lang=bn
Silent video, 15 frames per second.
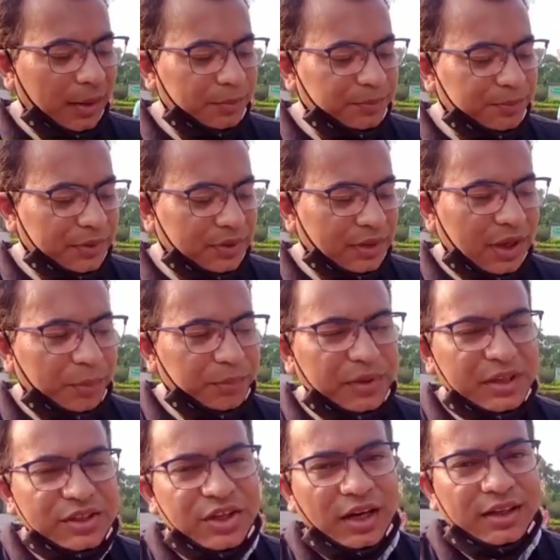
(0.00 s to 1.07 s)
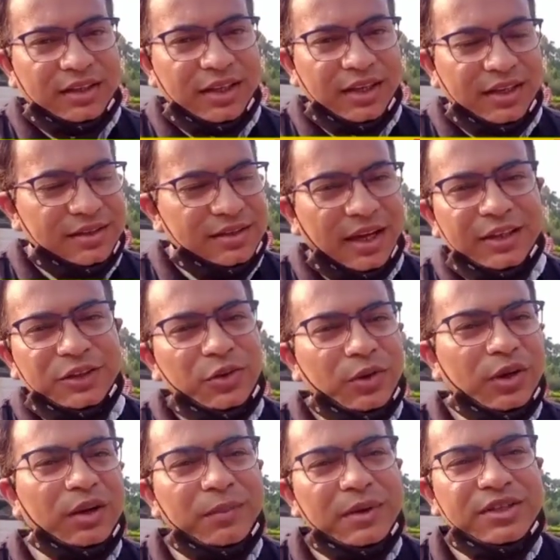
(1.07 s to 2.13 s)
আপ আপনি চারটে চায়ের
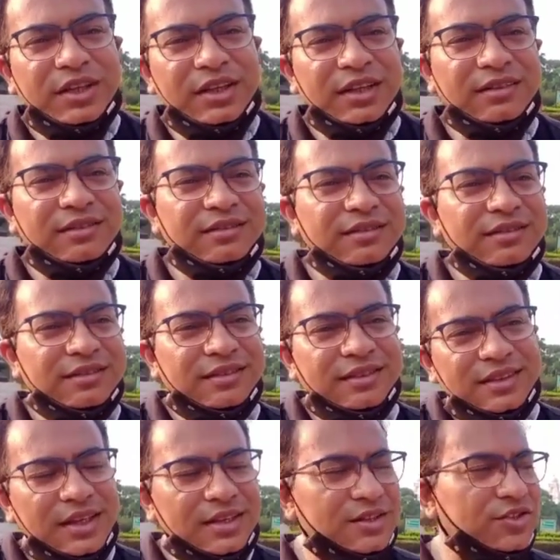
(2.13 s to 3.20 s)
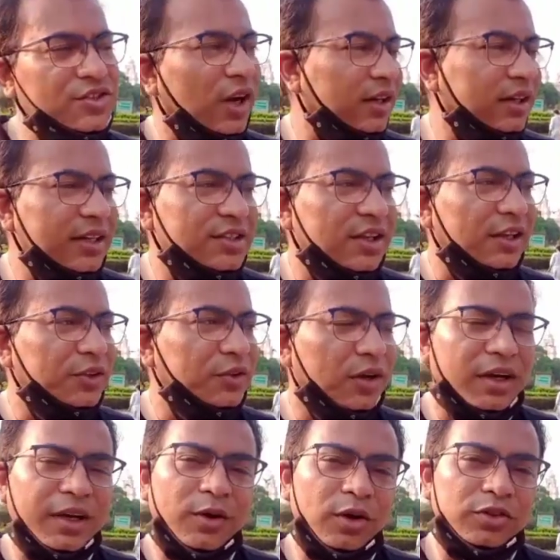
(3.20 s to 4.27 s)
দোকান বেছে নিন জাস্ট চারটে চায়ের
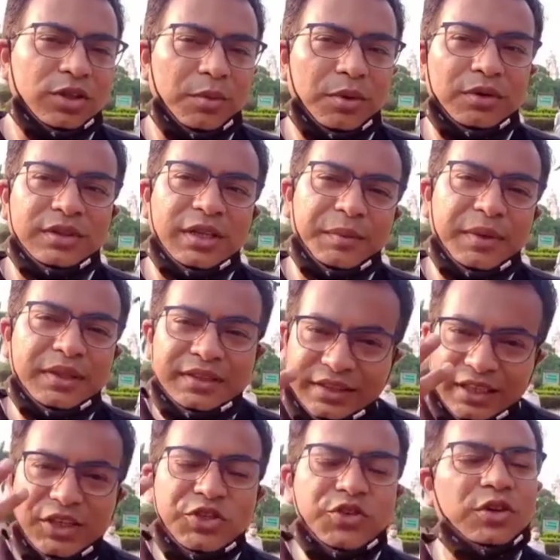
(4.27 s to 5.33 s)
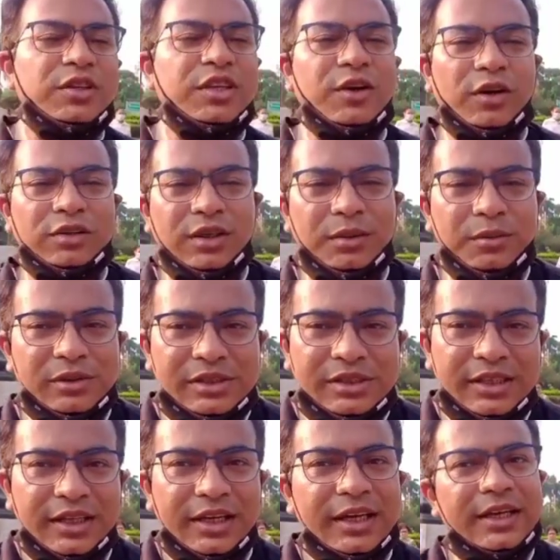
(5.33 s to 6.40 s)
দোকানে কথা বলুন দেখবেন তিনজন কি কথা
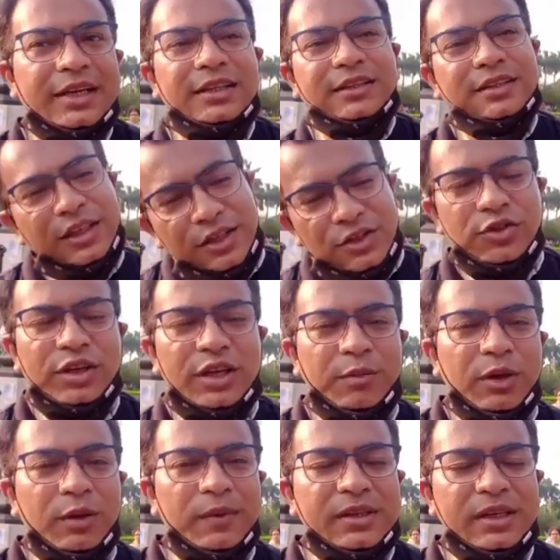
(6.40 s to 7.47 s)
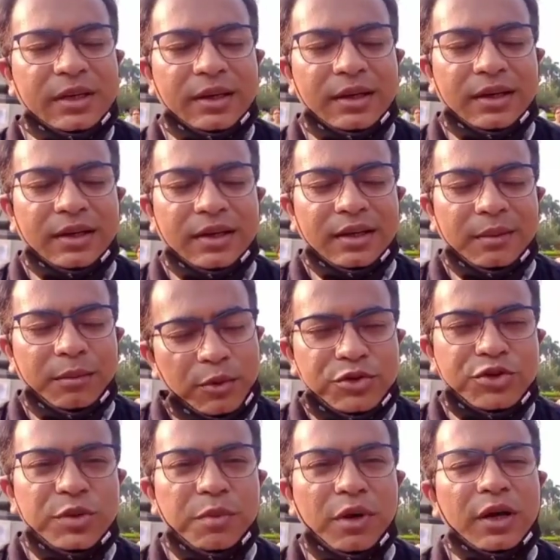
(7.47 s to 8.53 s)
বলছে তিনজনই বলবে যে
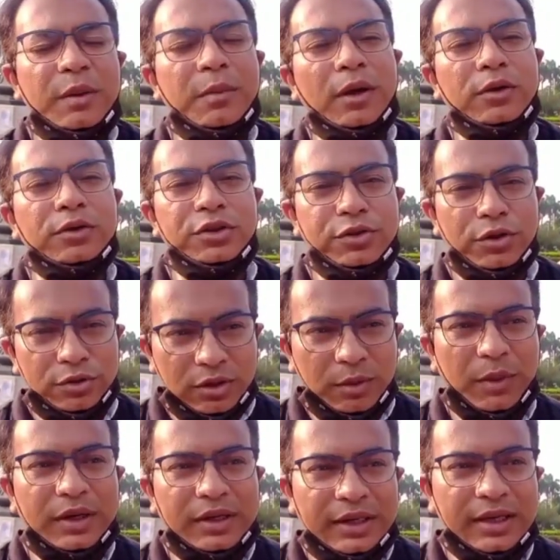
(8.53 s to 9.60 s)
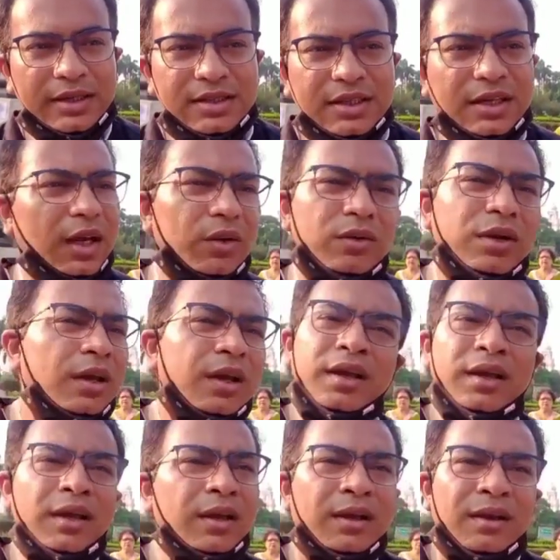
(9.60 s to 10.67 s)
পশ্চিমবঙ্গে ভারতীয় জনতা পার্টি আসছে কারণ
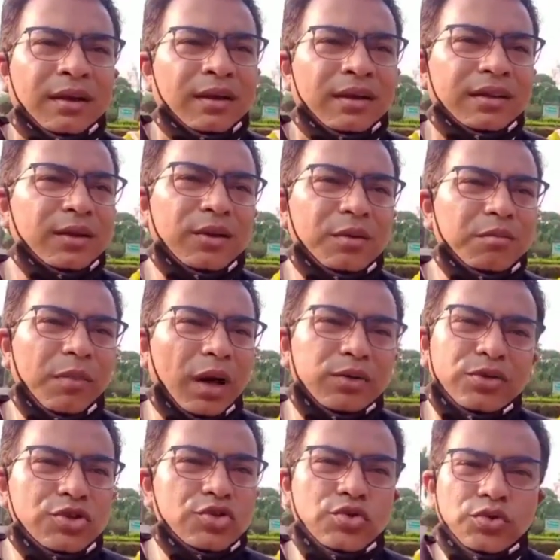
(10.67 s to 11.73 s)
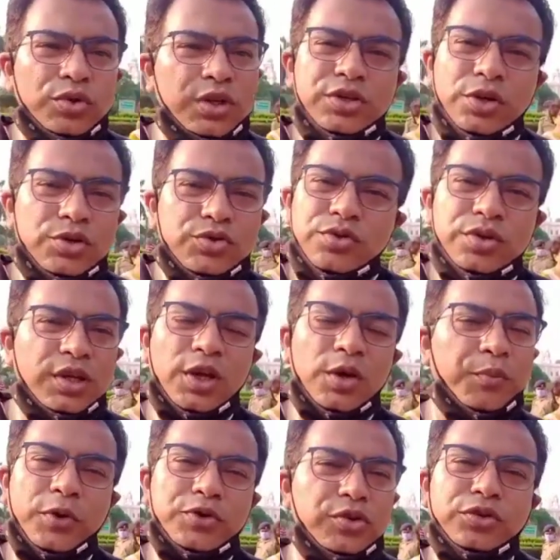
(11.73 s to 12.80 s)
দেখুন মানুষ চুরি চুরি
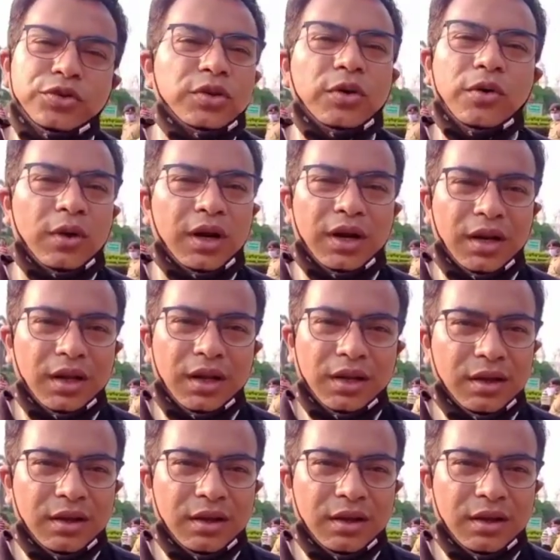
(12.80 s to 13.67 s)
কেউ পছন্দ করে না